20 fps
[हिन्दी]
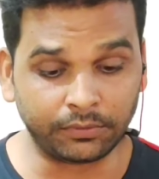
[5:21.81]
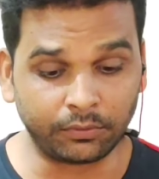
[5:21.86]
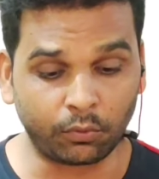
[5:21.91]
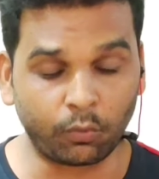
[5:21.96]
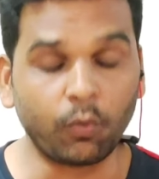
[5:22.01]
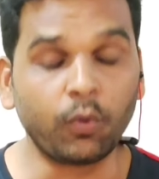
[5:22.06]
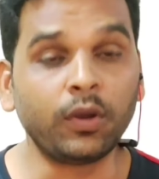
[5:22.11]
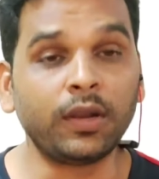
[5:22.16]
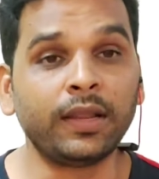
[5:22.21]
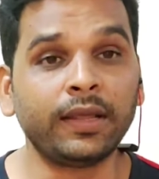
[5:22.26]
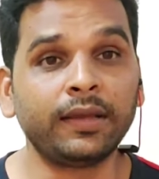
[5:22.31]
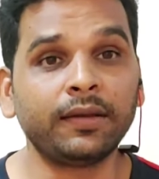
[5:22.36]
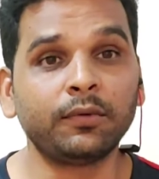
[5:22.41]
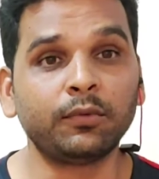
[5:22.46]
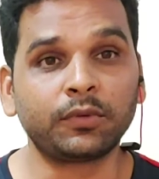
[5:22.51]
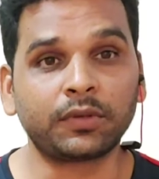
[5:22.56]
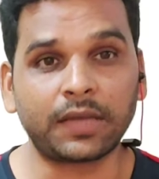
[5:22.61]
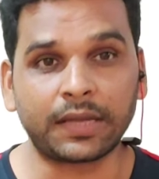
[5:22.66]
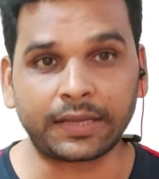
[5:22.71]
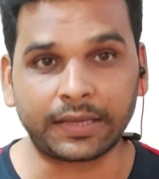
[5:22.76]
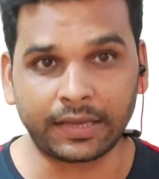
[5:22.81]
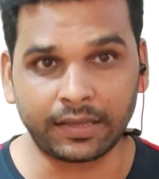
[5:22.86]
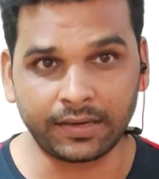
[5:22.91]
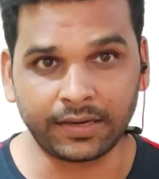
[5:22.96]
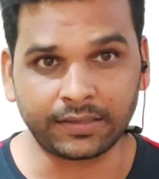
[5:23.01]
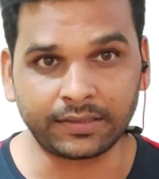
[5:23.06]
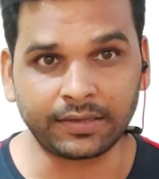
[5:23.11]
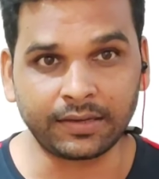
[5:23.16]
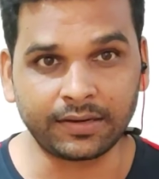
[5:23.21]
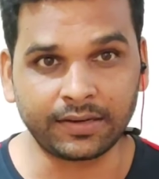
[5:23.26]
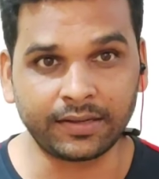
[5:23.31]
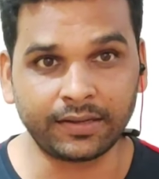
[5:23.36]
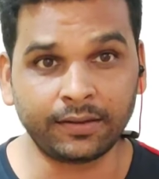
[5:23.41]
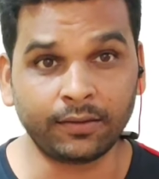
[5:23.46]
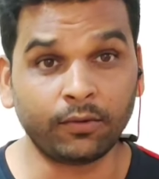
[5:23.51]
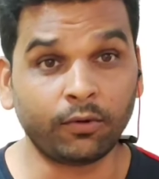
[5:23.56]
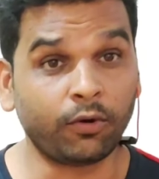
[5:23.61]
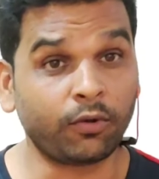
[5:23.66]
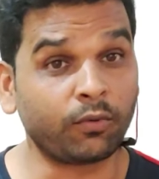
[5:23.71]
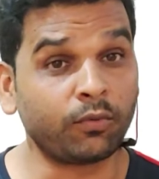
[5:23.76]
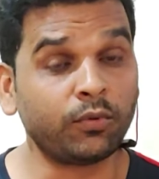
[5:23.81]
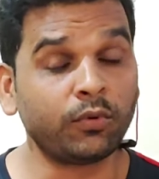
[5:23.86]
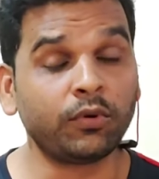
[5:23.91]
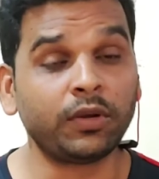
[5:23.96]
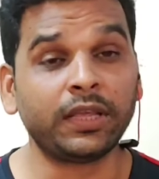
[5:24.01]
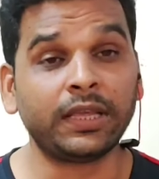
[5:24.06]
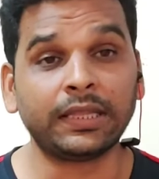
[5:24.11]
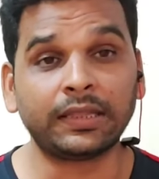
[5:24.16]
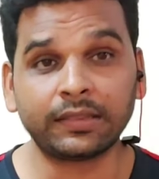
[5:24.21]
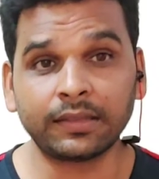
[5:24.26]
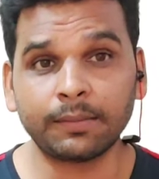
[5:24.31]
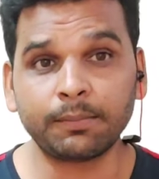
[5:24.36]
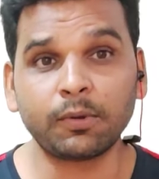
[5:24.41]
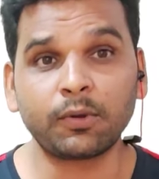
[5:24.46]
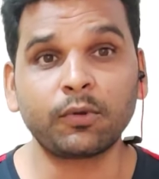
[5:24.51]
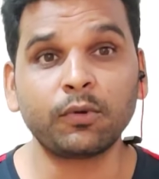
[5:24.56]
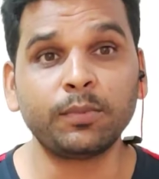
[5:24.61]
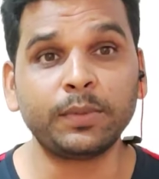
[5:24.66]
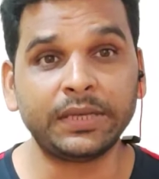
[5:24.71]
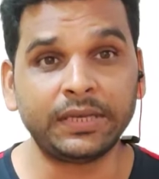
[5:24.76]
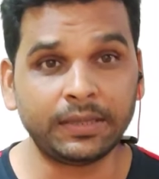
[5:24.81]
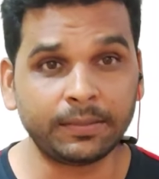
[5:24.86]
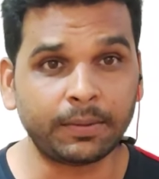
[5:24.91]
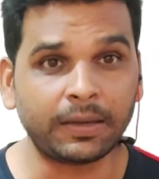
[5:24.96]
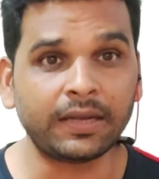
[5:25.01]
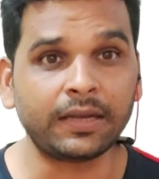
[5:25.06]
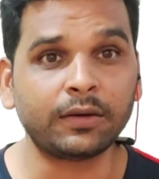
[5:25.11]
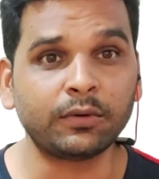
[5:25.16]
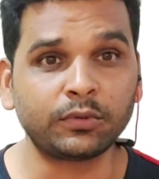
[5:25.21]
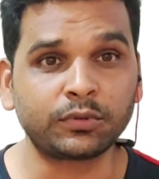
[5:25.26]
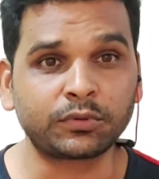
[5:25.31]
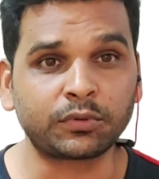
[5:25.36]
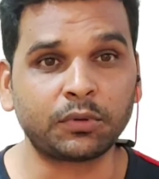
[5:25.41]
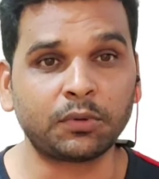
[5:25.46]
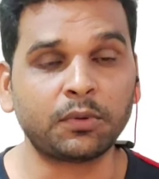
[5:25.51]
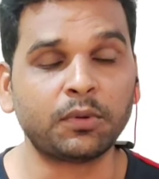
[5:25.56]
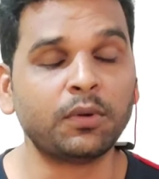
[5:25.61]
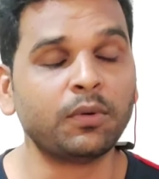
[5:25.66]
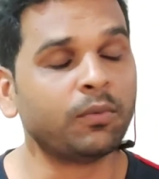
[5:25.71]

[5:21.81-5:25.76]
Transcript: रोल है उनका कैरेक्टर है और उन्होंने इतना बखूबी निभाया उसको